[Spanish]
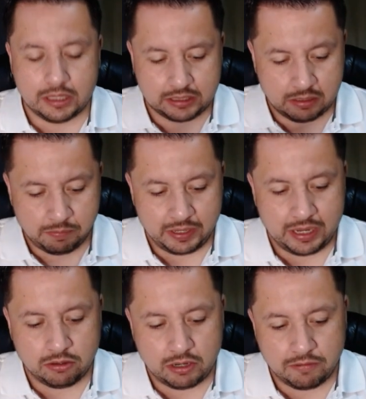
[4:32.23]

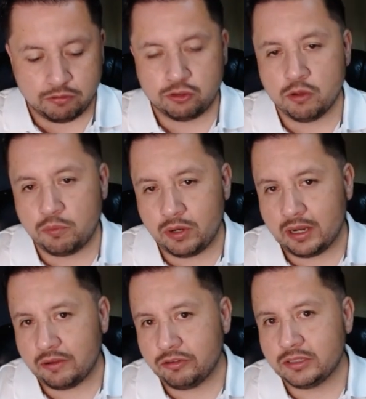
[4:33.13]
desempeñando la función por
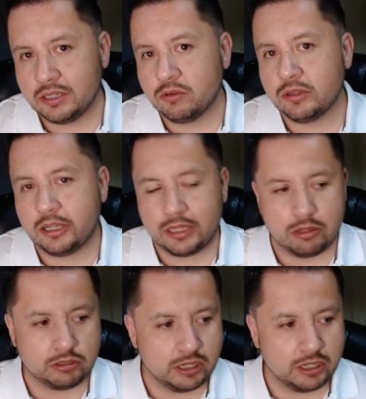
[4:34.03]
la que fuiste contratado.